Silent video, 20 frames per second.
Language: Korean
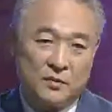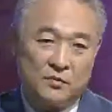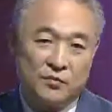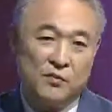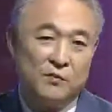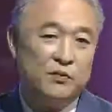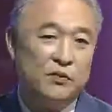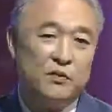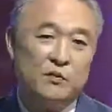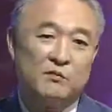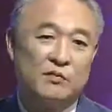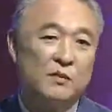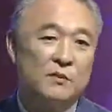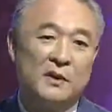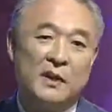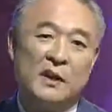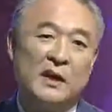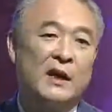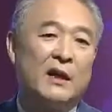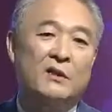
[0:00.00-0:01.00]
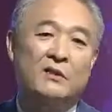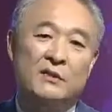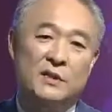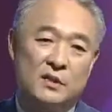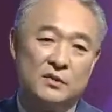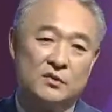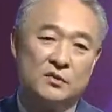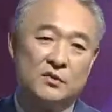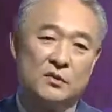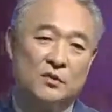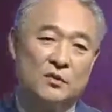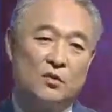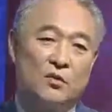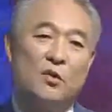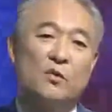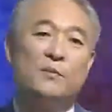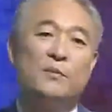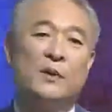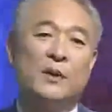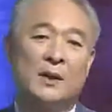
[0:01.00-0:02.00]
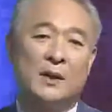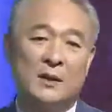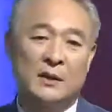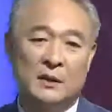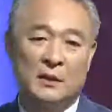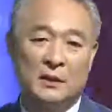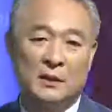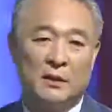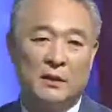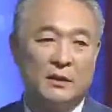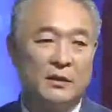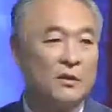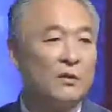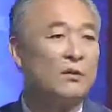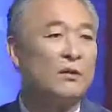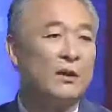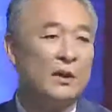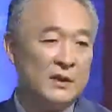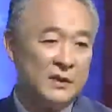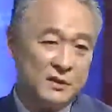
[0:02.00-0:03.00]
불평, 불만 안 해도 될 정도로 공평한 결과가